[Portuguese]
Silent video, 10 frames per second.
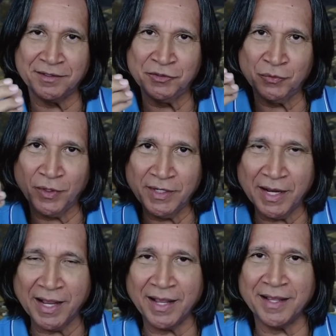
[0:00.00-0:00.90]
de um
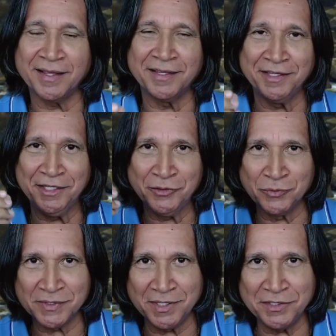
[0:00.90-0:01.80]
olhar e
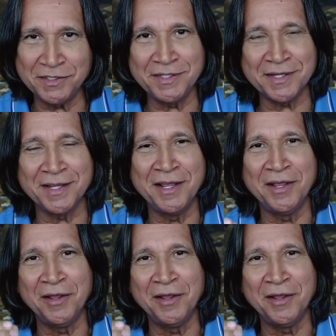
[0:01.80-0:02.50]
de um sentir